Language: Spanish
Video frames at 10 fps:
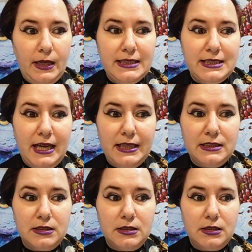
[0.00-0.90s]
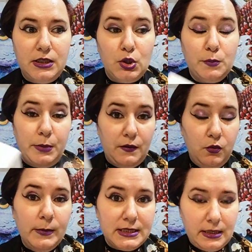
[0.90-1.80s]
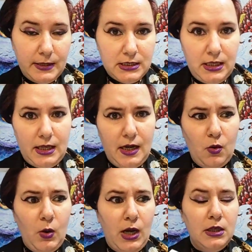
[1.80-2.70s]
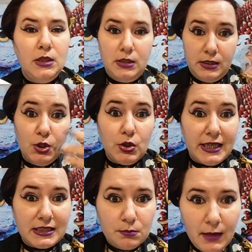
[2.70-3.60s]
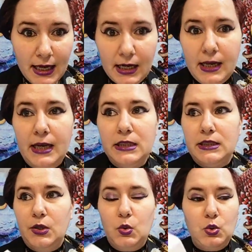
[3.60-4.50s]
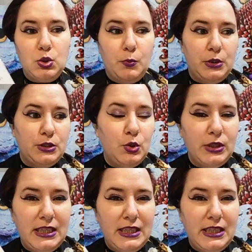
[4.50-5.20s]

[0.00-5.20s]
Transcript: esos perfumes a base de agua de otras marcas que incluso pues no